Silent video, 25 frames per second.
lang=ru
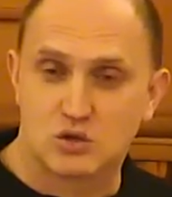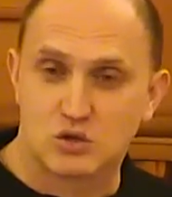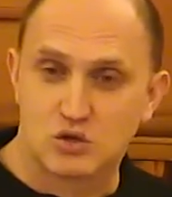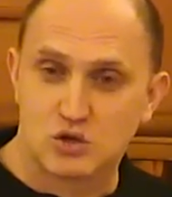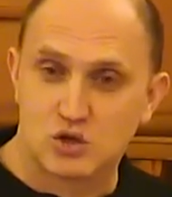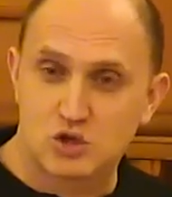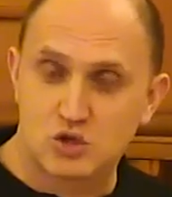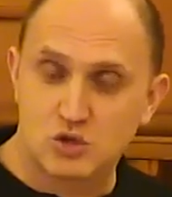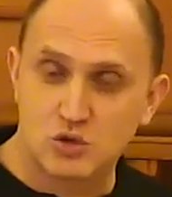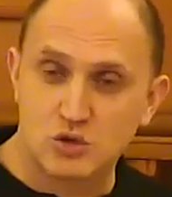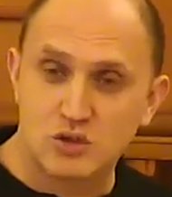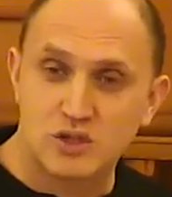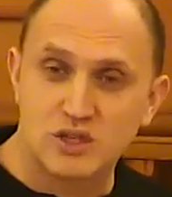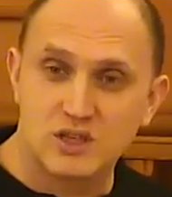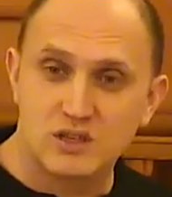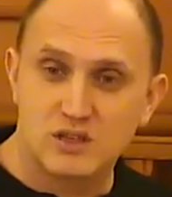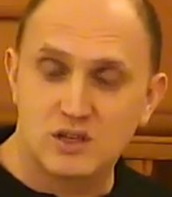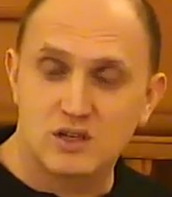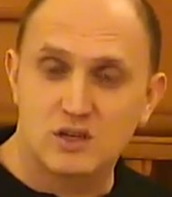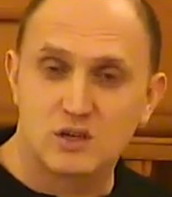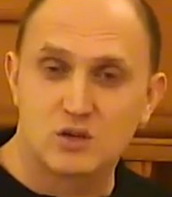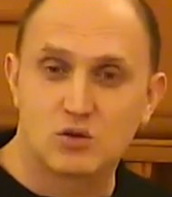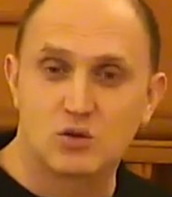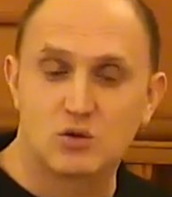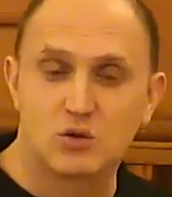что еще
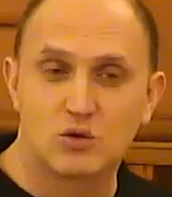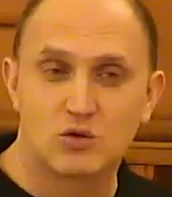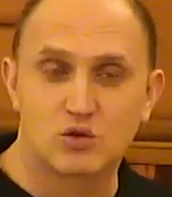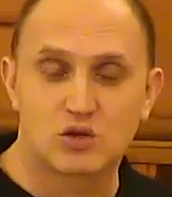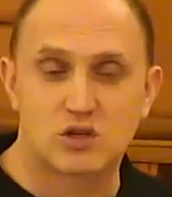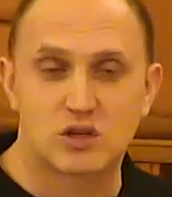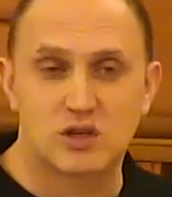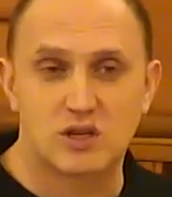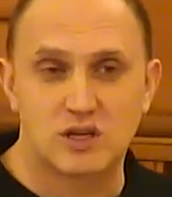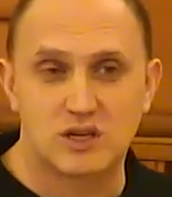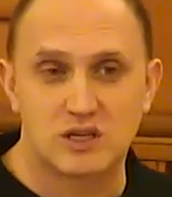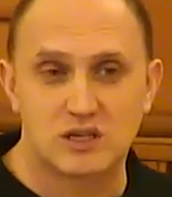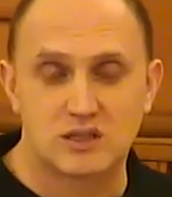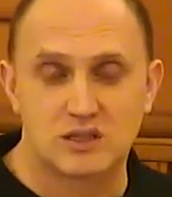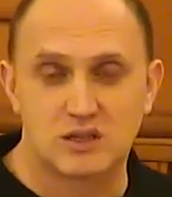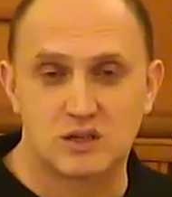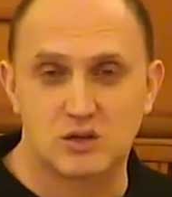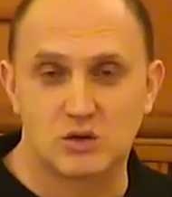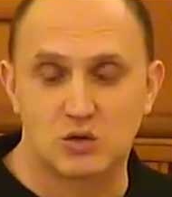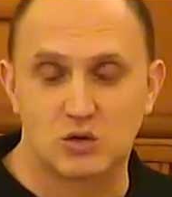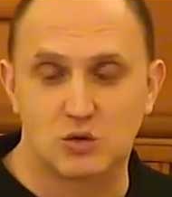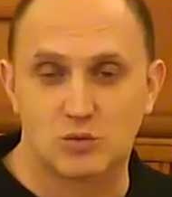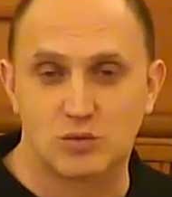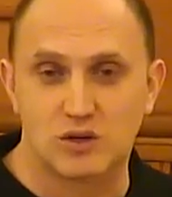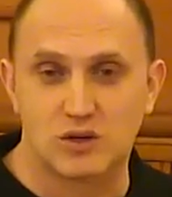недалеко ушла
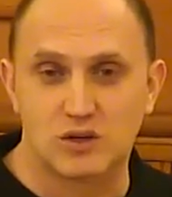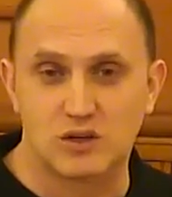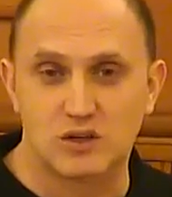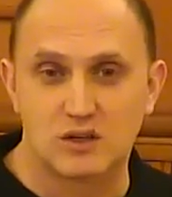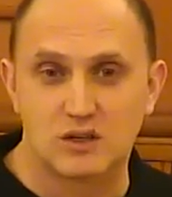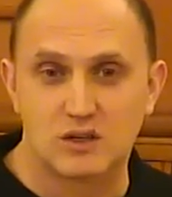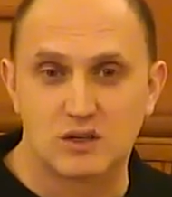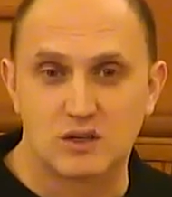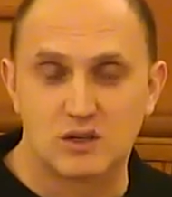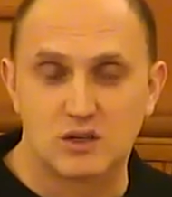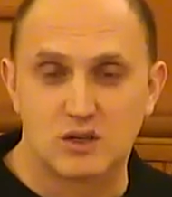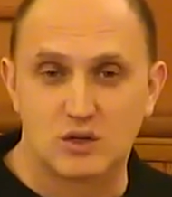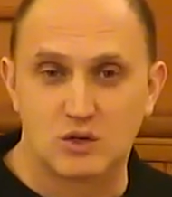эта группа.